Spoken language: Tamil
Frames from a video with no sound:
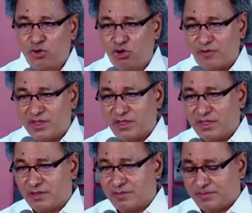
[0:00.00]
கொண்டு
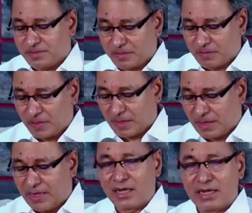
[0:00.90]
வந்தது
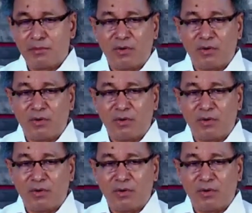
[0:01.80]
இன்னைக்கு நம்ம